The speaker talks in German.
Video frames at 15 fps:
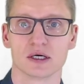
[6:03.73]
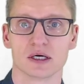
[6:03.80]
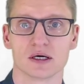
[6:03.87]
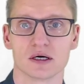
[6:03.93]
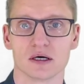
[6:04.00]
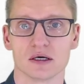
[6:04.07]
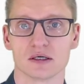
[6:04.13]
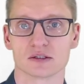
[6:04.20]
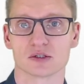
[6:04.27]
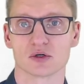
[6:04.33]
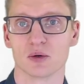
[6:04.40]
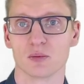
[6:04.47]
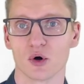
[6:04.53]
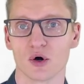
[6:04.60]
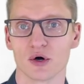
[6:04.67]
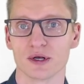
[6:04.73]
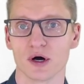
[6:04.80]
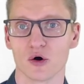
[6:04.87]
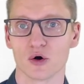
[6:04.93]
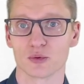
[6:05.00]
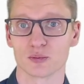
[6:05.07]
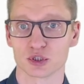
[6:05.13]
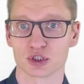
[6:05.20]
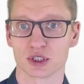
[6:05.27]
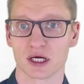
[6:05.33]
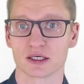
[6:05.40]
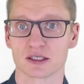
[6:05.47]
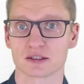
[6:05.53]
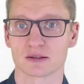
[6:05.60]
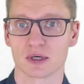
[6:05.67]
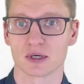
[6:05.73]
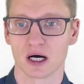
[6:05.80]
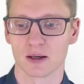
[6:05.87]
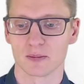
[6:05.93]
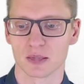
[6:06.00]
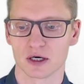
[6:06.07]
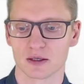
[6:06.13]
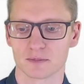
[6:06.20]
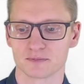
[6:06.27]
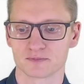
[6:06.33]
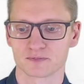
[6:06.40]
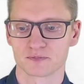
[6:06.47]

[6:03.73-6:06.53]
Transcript: äh, so ein Gebäude auch Bestand haben kann.